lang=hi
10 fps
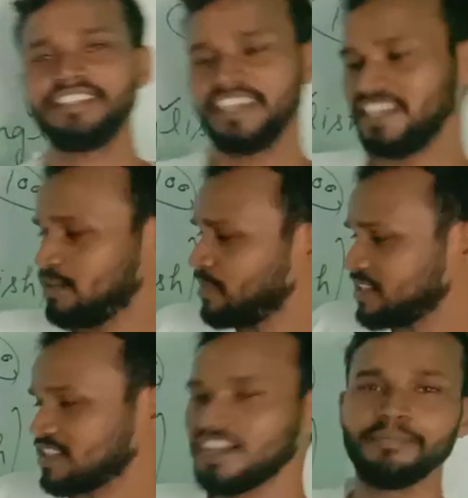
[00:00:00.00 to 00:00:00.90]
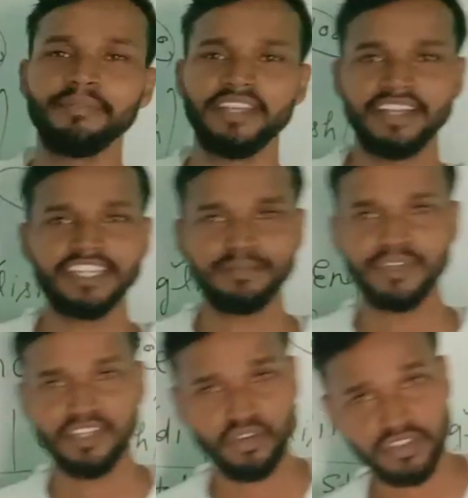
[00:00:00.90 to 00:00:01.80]
इस चैनल पर शाम में रात
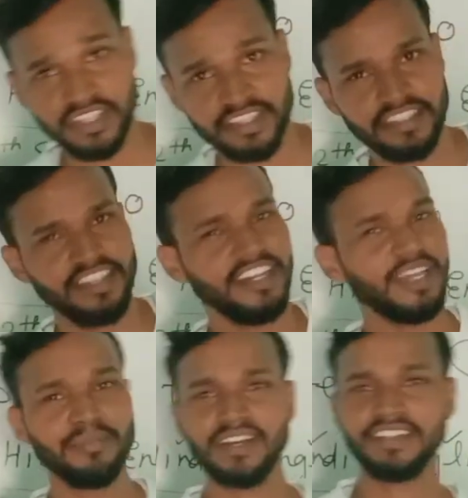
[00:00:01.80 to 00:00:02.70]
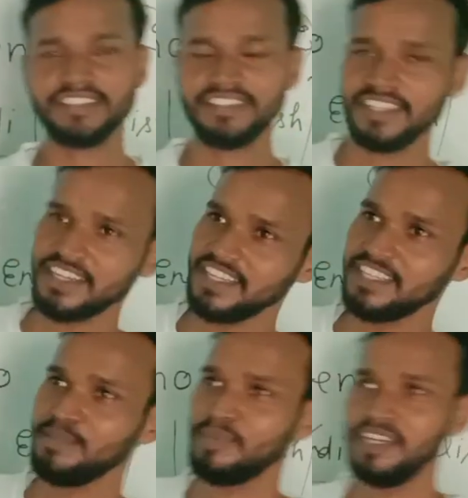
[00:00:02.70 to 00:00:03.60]
में नौ तीस से लाइव क्लास चल रही
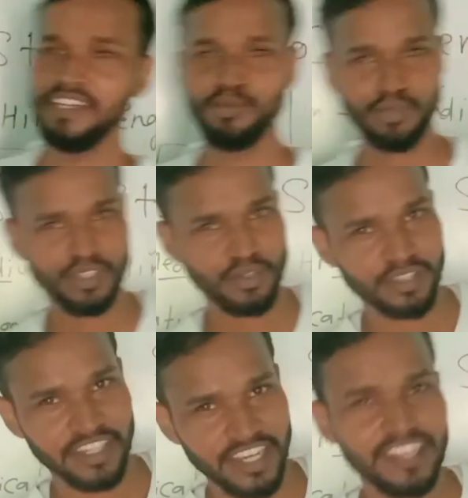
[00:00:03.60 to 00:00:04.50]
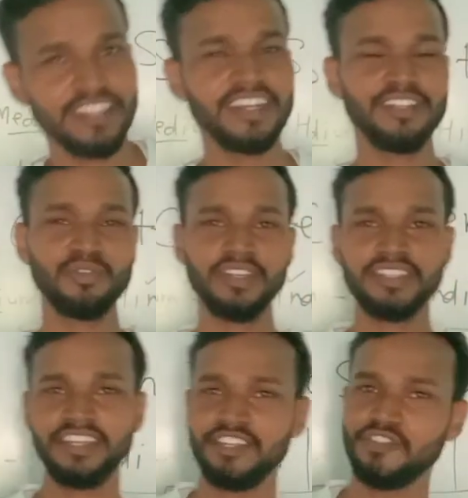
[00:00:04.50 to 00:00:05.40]
थी पहले कुछ दिनों से हेल्थ का थोड़ा
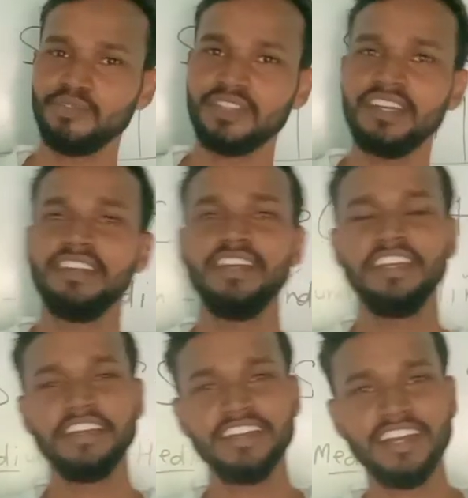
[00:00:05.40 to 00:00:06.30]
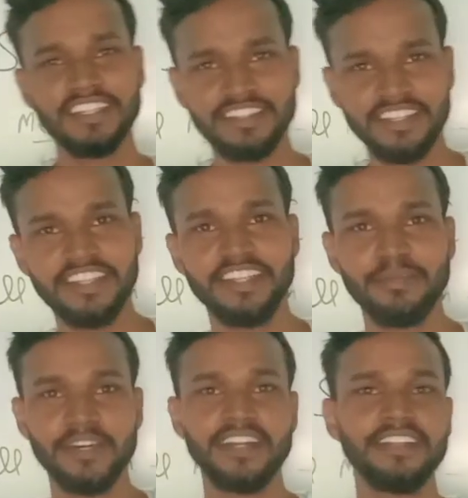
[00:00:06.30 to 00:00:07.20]
सा इशू था क्लास नहीं दे
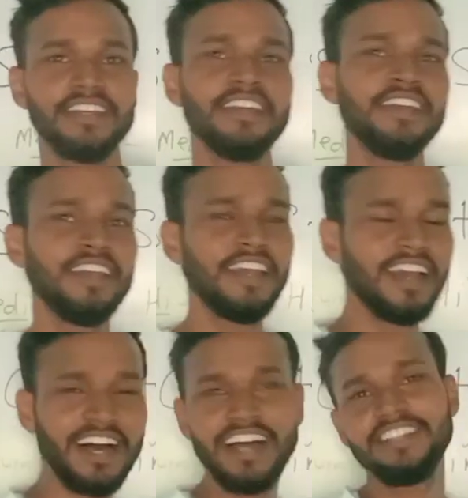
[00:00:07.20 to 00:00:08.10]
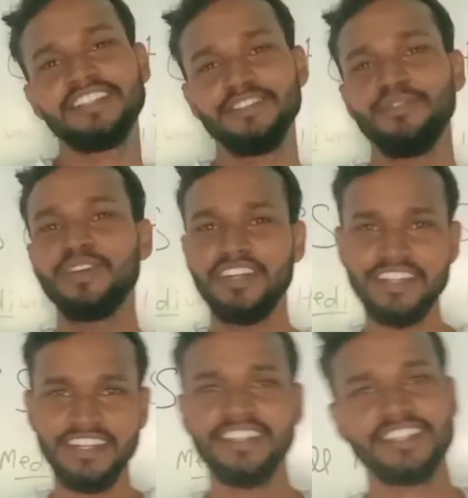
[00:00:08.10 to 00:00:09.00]
पा रहा था आज से वो
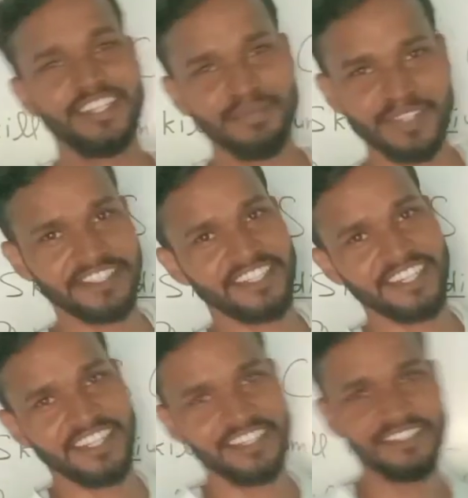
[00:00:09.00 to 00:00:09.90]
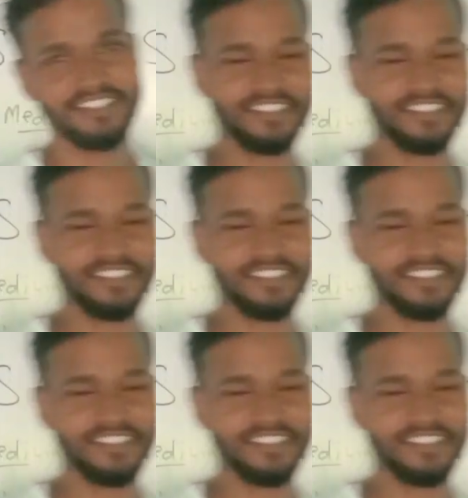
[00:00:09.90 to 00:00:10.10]
कंटिन्यूसली फिर चलेगा